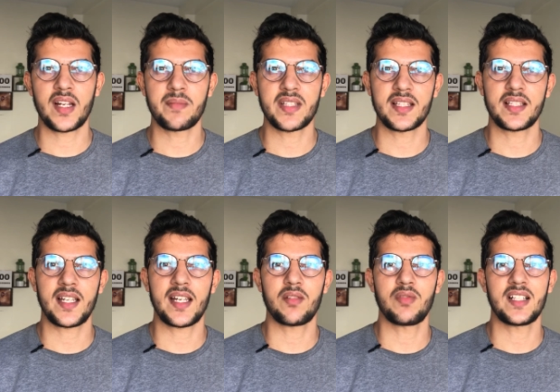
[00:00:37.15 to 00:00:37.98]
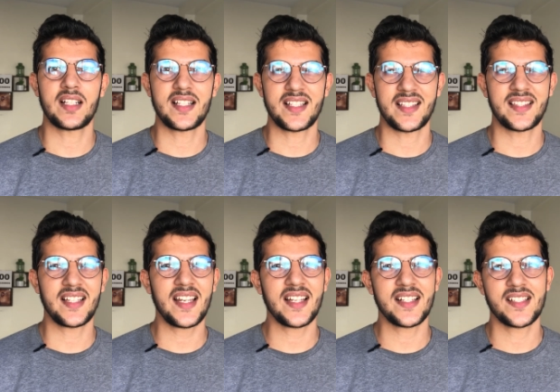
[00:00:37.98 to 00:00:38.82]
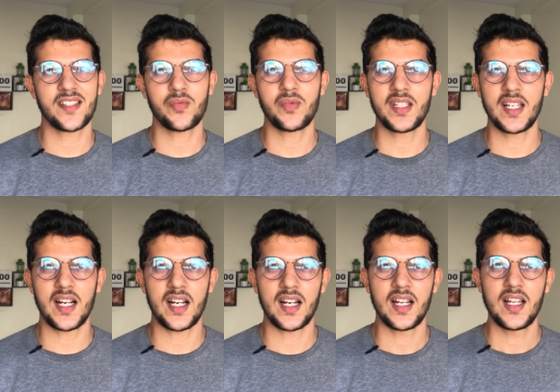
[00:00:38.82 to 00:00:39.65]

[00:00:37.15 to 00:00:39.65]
خمسة دقائق ولا ثلاثة دقائق غتجي شويه